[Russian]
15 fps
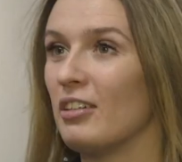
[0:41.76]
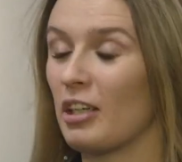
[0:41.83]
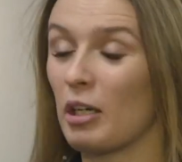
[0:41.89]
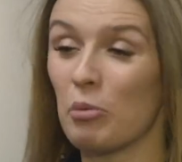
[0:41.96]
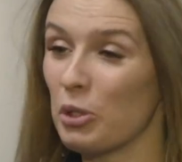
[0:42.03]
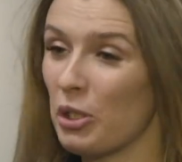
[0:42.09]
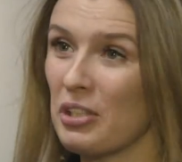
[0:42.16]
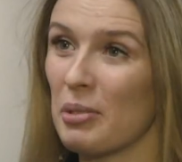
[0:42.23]

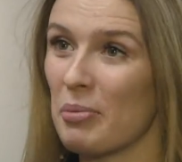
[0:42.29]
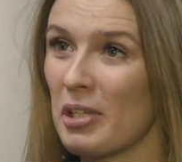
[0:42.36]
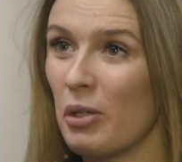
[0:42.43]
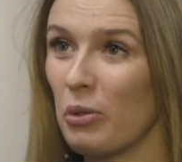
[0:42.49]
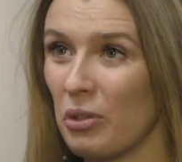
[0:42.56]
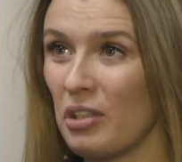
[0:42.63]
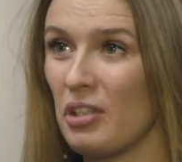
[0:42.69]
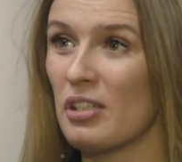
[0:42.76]
Работать
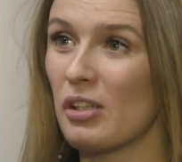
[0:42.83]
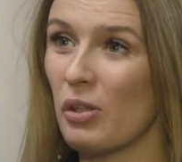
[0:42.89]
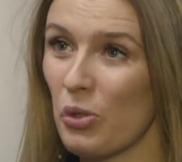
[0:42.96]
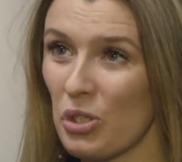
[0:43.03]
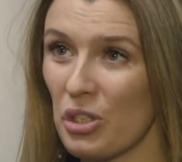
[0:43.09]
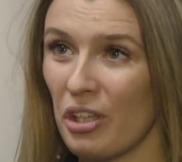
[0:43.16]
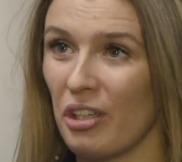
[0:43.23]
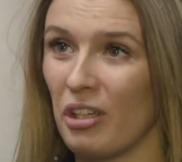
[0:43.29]
абсолютно
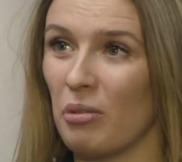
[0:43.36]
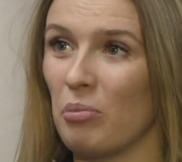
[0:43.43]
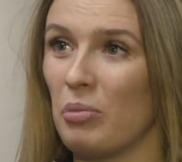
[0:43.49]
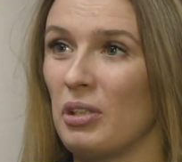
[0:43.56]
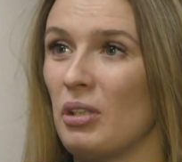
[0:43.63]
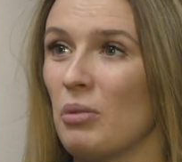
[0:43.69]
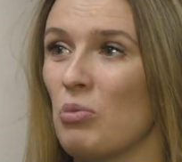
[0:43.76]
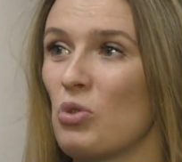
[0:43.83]
несложно,
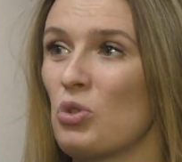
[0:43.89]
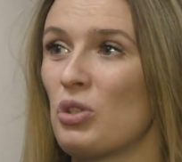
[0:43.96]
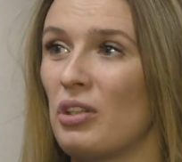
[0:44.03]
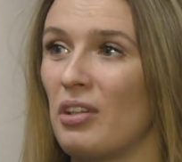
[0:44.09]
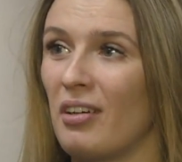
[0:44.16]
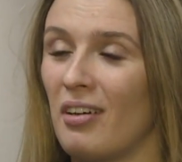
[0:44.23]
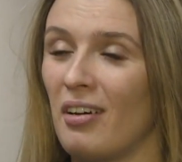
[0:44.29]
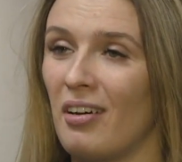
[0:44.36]
потому
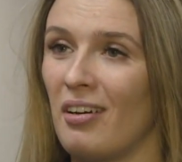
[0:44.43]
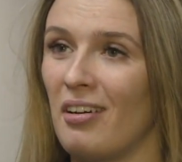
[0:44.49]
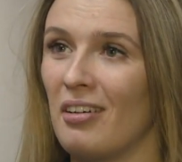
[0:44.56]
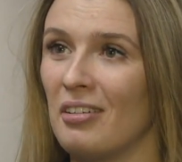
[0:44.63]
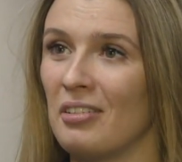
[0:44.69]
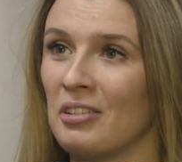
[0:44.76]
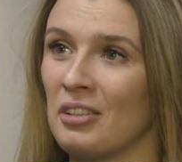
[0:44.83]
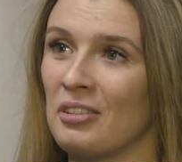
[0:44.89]

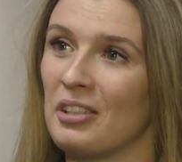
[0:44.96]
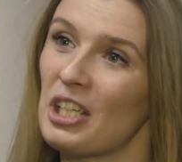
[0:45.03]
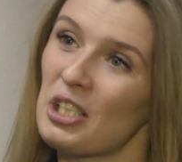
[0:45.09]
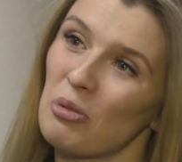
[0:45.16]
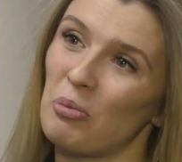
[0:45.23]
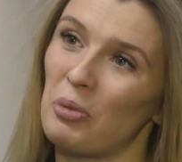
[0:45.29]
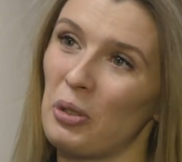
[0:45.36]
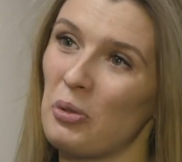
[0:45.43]
что э,
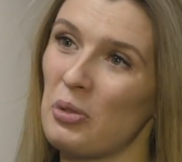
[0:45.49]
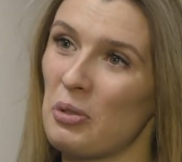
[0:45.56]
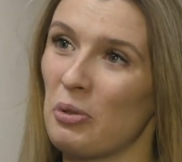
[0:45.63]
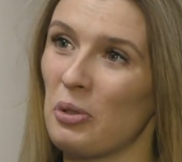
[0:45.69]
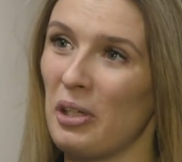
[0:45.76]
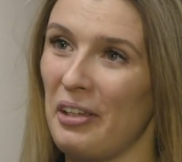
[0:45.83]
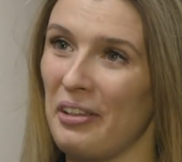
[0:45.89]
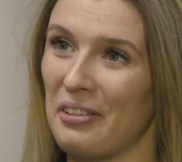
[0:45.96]
каждому приходит
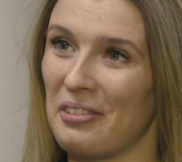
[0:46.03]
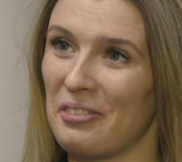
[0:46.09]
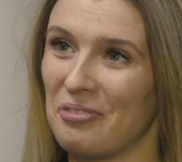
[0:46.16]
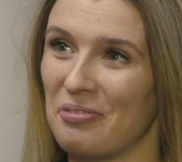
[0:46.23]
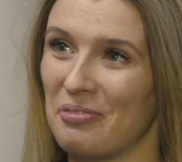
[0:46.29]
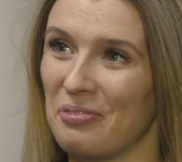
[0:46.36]
свой клиент.